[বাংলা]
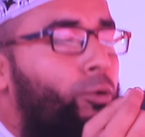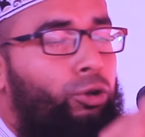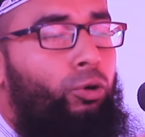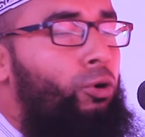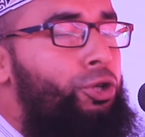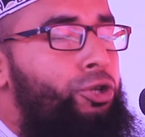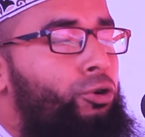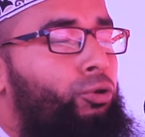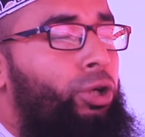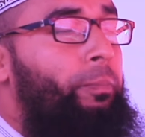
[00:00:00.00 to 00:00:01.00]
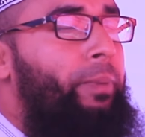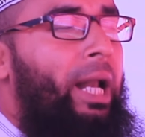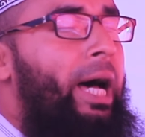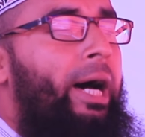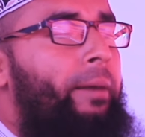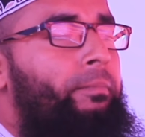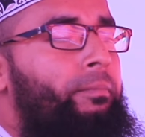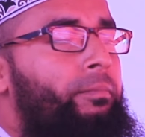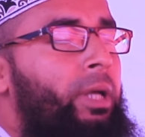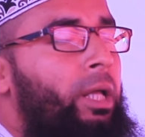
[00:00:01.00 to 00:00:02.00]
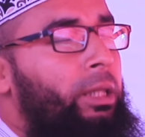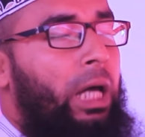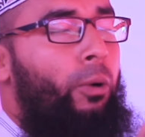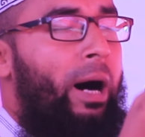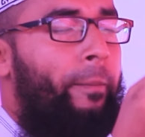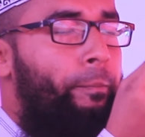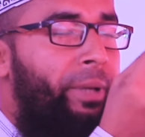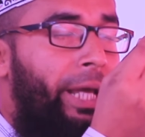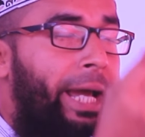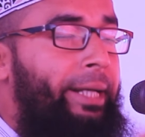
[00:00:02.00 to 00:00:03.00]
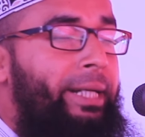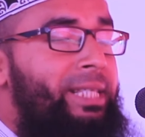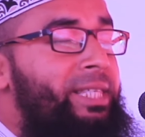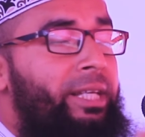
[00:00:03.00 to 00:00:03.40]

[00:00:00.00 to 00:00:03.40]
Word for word: কত কষ্ট করে পেলাম তাও আপনি একটা